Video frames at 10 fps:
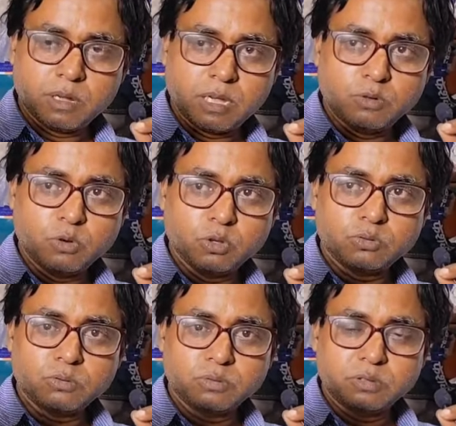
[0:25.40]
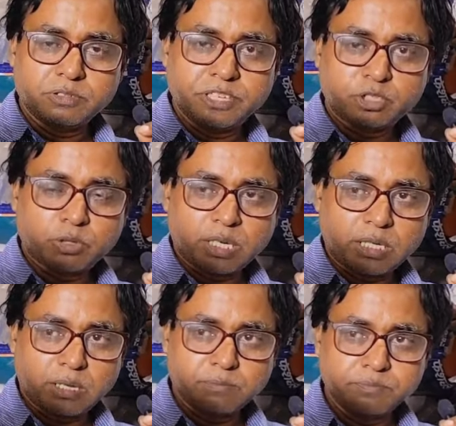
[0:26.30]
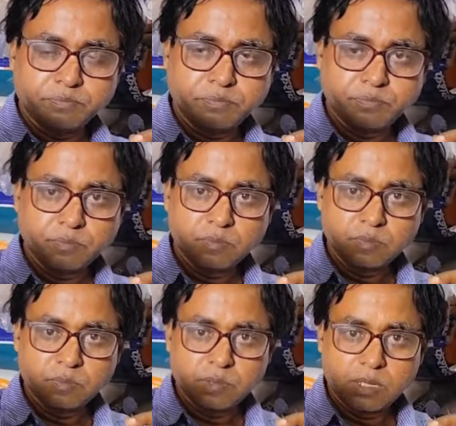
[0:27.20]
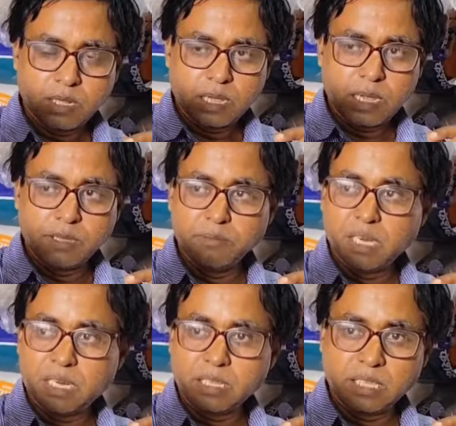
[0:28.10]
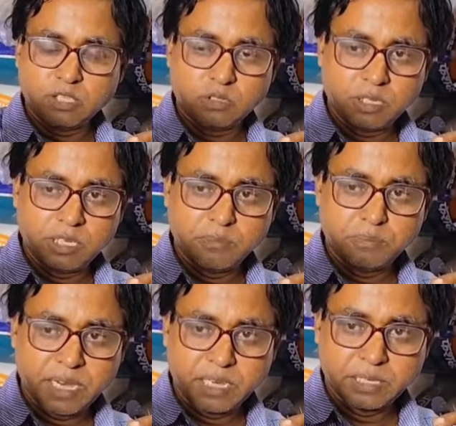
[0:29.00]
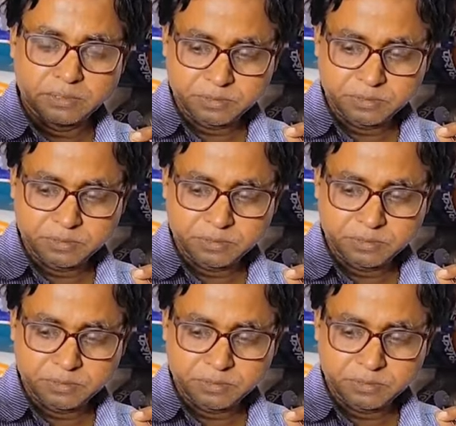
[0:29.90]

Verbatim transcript: এই গ্রোথ দেড়শো টাকা দাম এই মালটা দিয়ে যদি ডিম ফেলেন